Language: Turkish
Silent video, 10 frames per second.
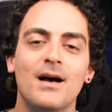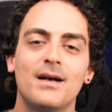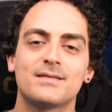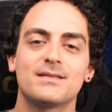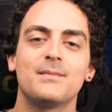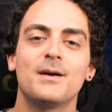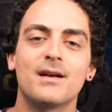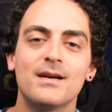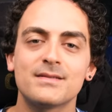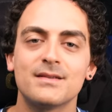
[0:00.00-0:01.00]
aslına
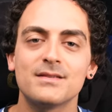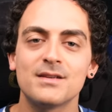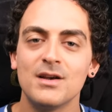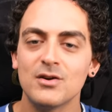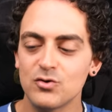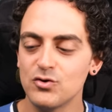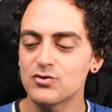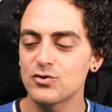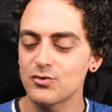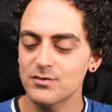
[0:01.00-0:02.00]
bakarsanız Gün
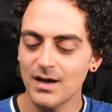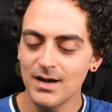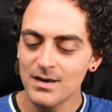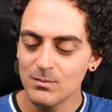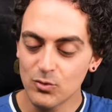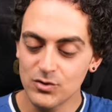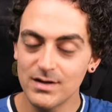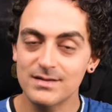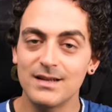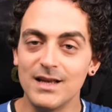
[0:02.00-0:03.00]
sonunda bu
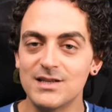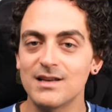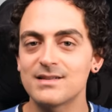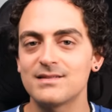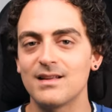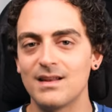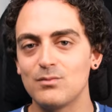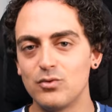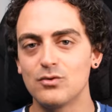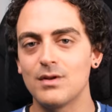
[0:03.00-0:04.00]
cihazın içerisinde
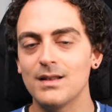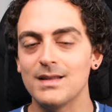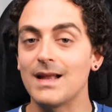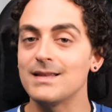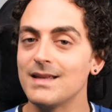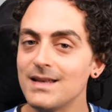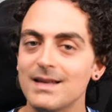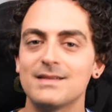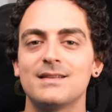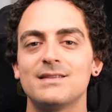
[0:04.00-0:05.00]
de bulunan yani yeni
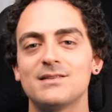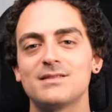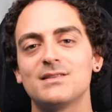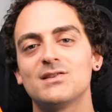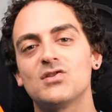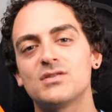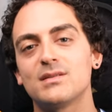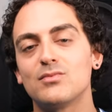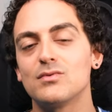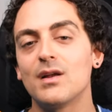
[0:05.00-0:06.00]
nesil cihazın
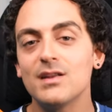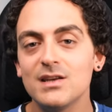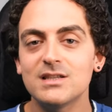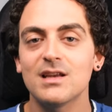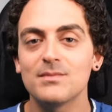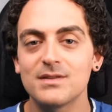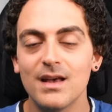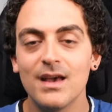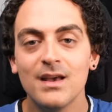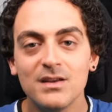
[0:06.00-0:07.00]
içerisinde bulunan işlemci
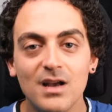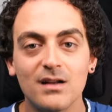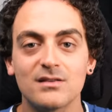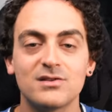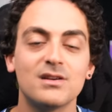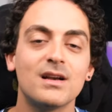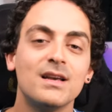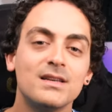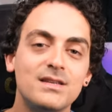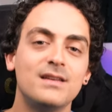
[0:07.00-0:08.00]
de yaklaşık
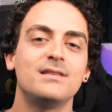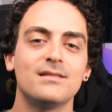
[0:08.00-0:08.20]
7